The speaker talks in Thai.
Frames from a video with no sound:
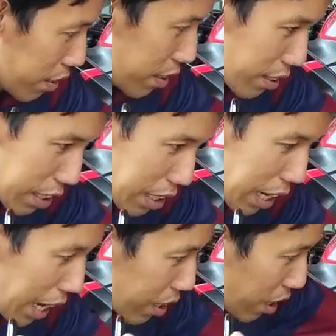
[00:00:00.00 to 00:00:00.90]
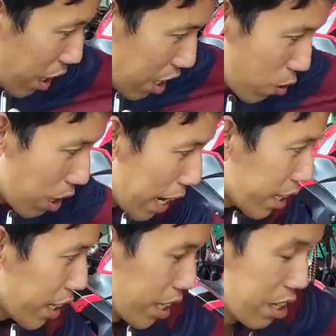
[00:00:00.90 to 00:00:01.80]
สเตอร์หลังเนี่ยล้อหลัง
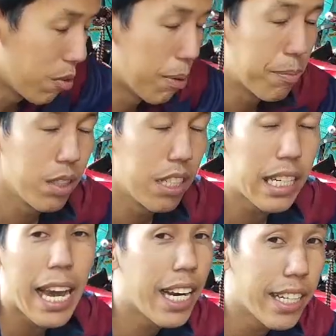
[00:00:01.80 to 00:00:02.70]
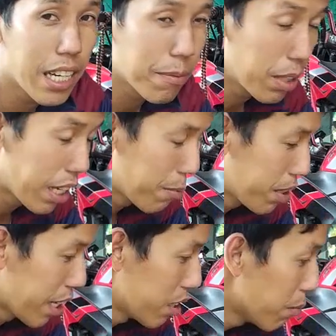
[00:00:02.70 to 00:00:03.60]
เนี่ยเอาแบบง่ายๆเลยนะครับง่ายๆ
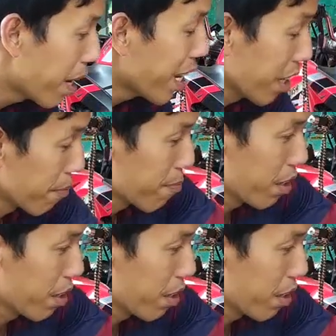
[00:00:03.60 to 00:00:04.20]
ภาษาชาวบ้านเนี่ย